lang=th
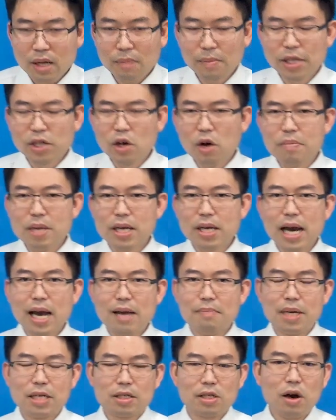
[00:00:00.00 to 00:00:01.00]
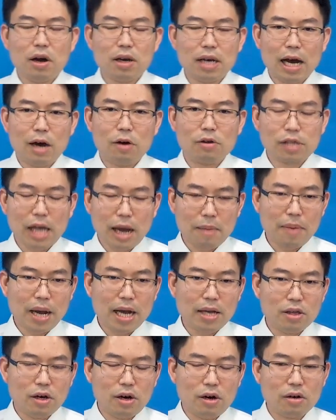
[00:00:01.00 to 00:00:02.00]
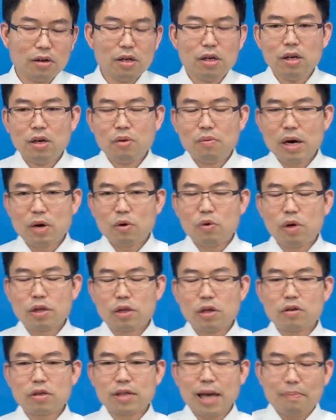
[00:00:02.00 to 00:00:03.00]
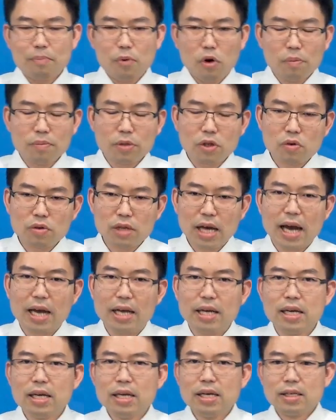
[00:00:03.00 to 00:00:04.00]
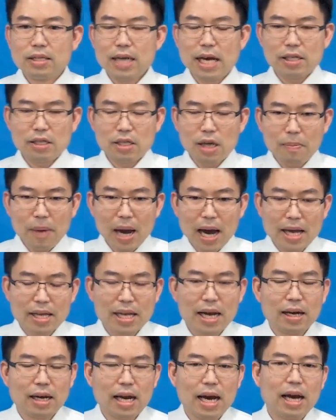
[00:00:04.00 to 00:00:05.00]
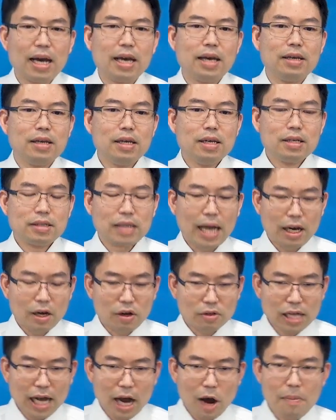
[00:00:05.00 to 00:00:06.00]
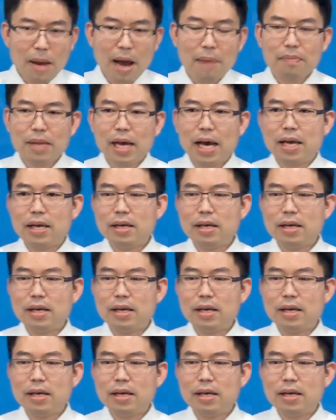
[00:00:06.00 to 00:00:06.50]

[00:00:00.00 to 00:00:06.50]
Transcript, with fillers: ไม่ต้องมีใครมาสอนเราทางภายนอกว่าควรต้องตัดผมทรงไหนใส่เสื้อผ้าอย่างไรใส่รองเท้าแบบไหน